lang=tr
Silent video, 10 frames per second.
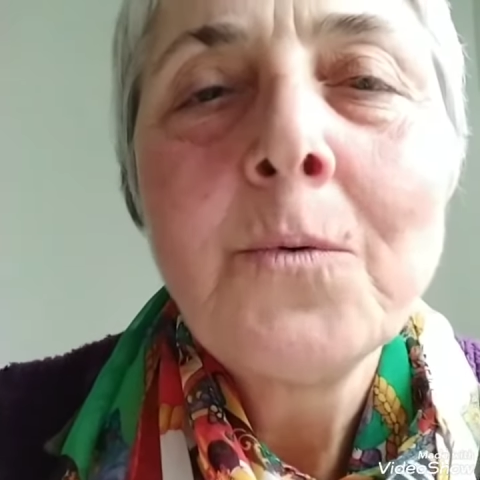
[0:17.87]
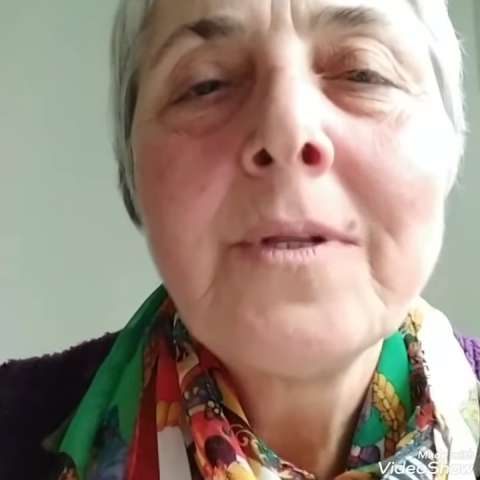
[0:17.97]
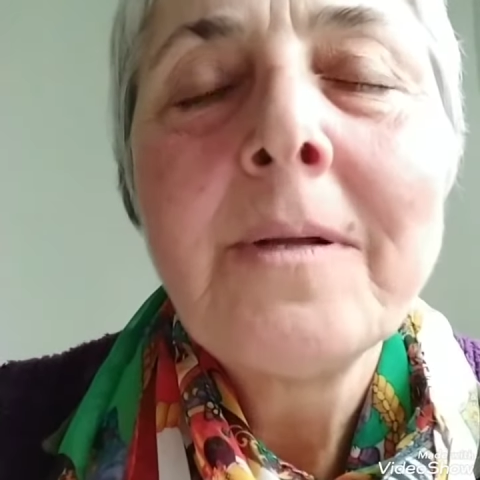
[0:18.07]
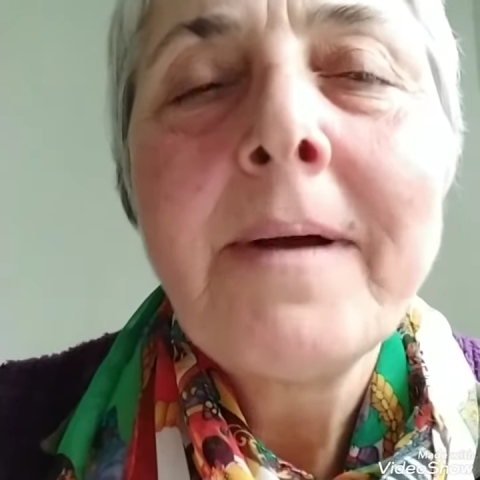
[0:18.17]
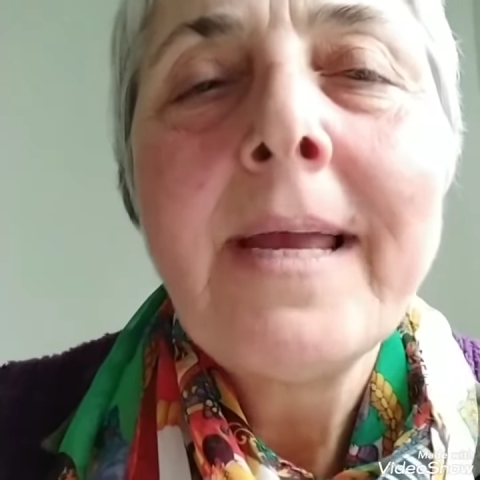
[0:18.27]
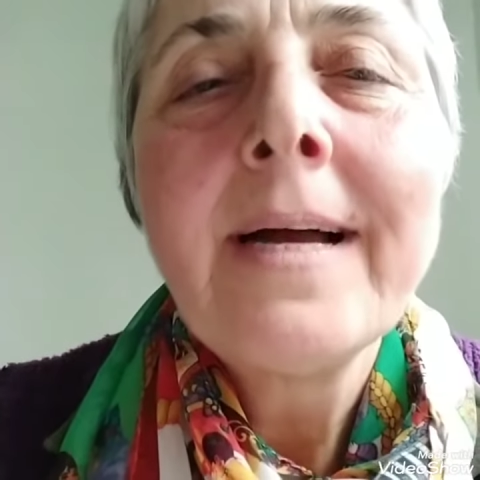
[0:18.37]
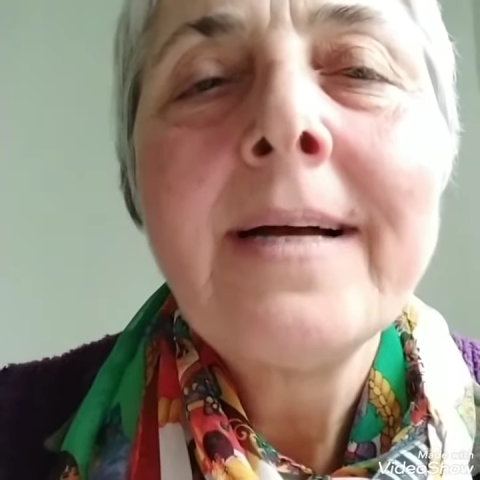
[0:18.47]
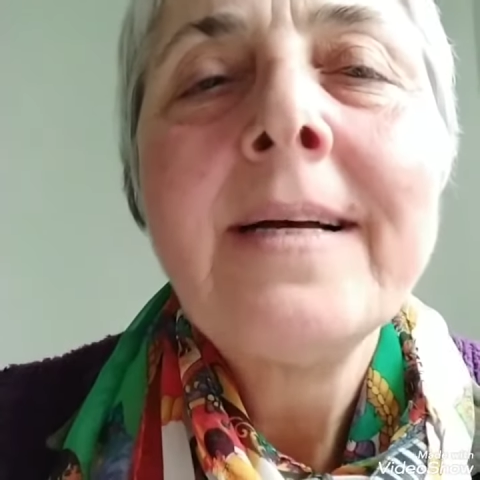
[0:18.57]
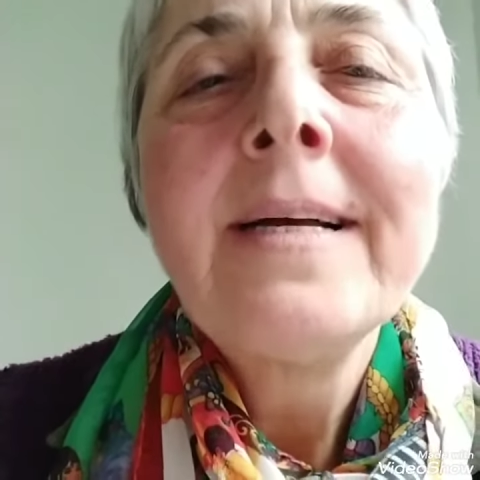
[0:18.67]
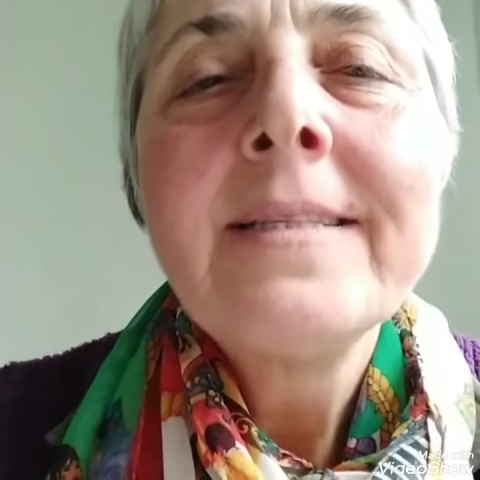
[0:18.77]

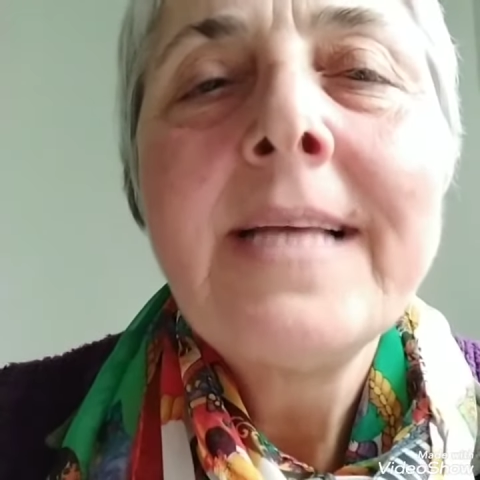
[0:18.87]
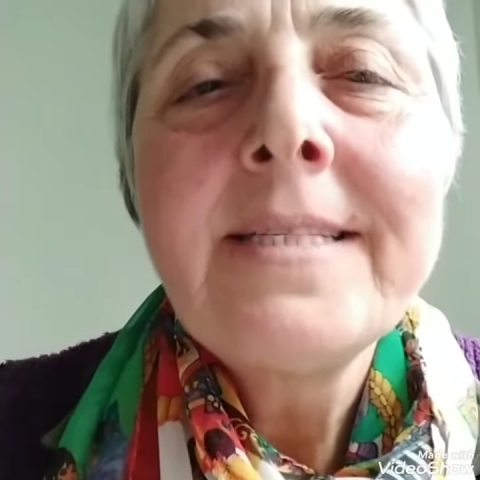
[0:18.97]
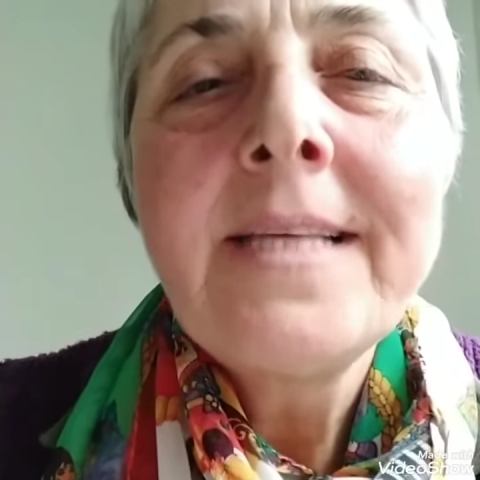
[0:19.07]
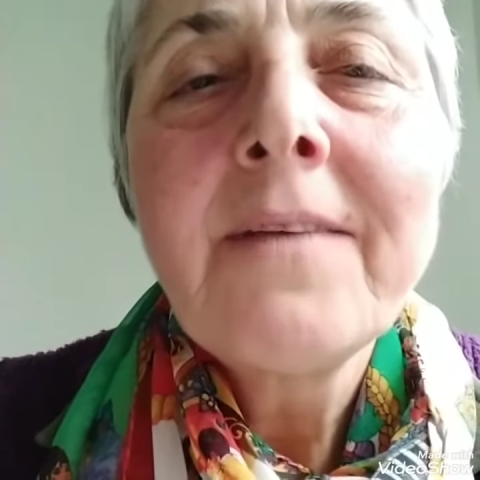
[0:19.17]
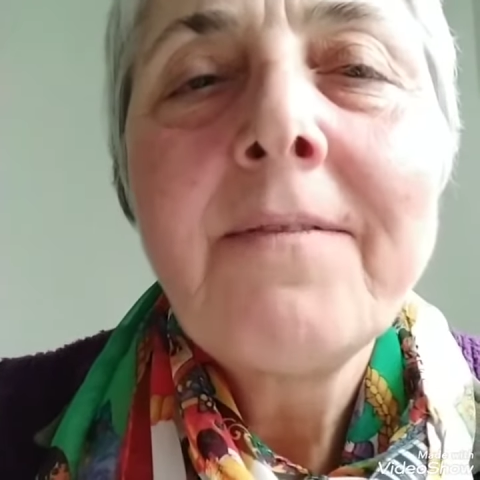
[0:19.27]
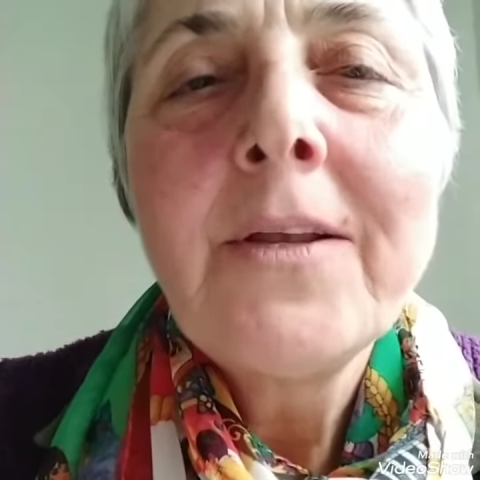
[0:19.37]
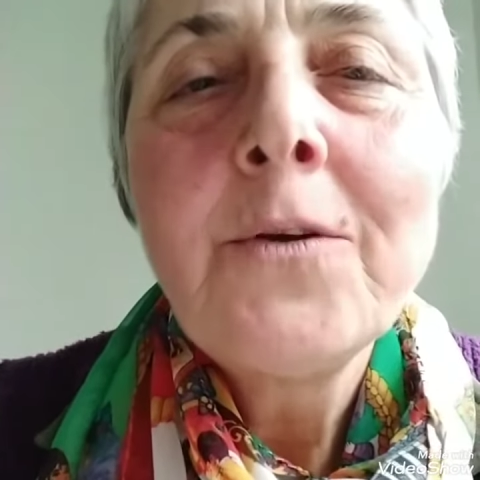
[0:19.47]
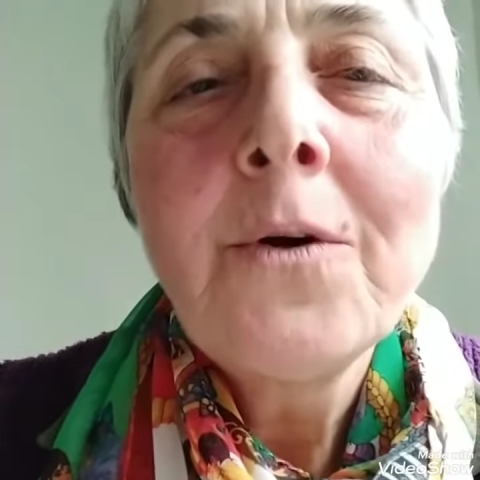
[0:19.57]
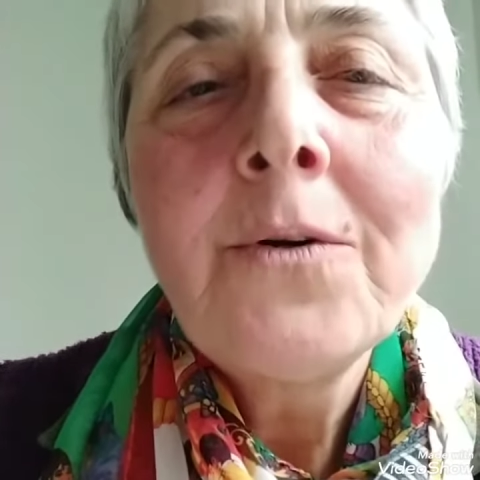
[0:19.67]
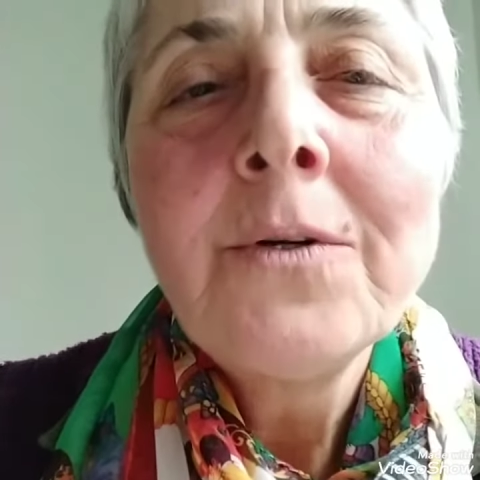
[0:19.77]
uygulamaya destek
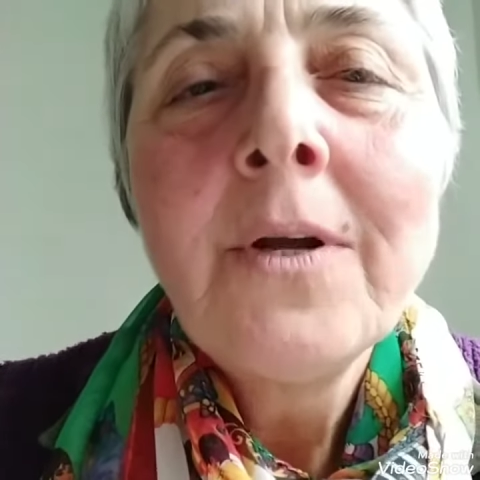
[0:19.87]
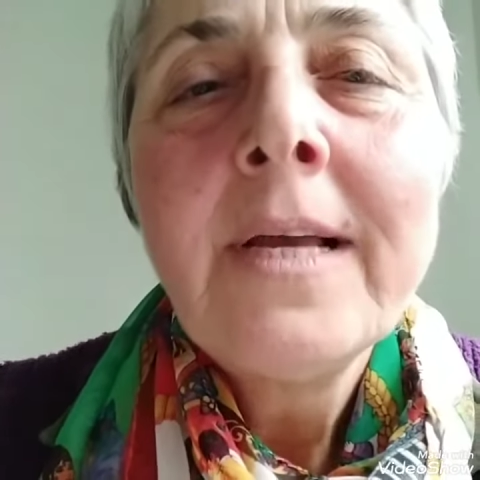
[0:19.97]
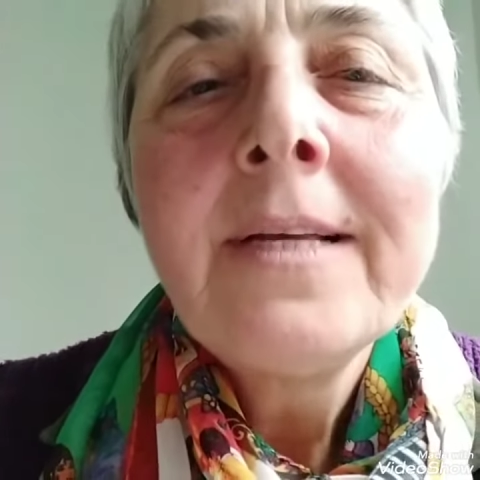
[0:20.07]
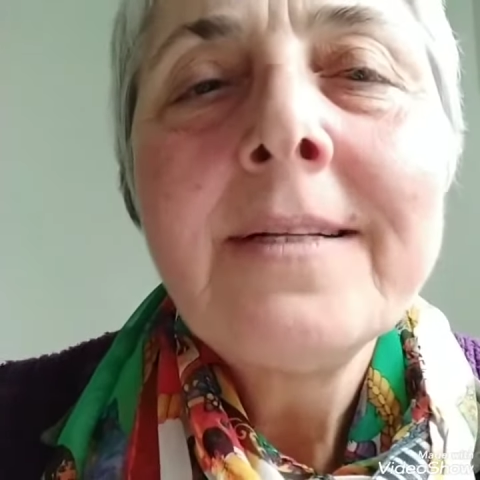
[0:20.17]
veriyor.